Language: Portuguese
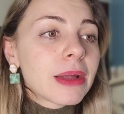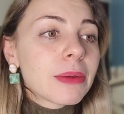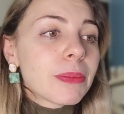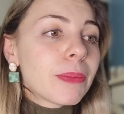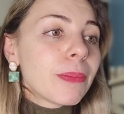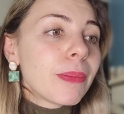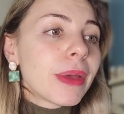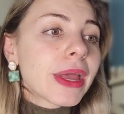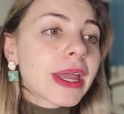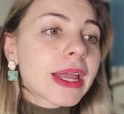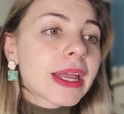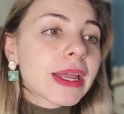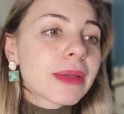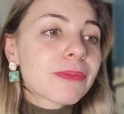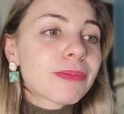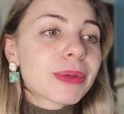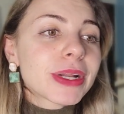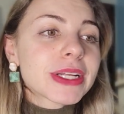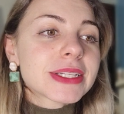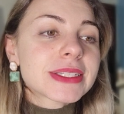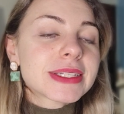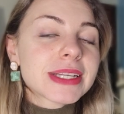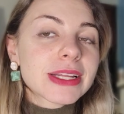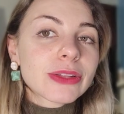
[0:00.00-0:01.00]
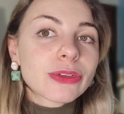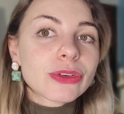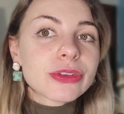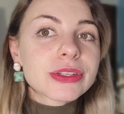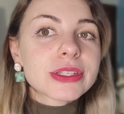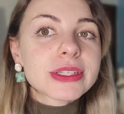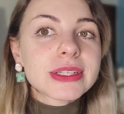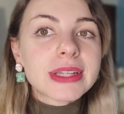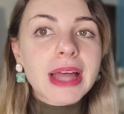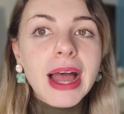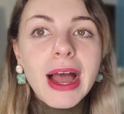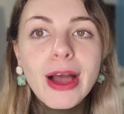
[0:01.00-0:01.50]
bem para ser
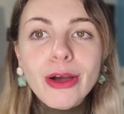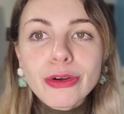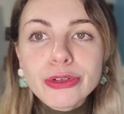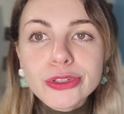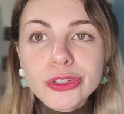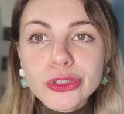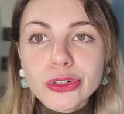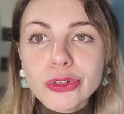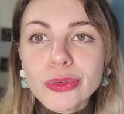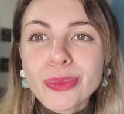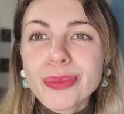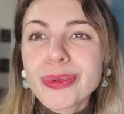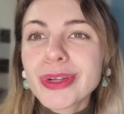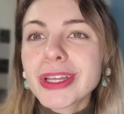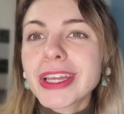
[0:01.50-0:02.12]
nostálgico,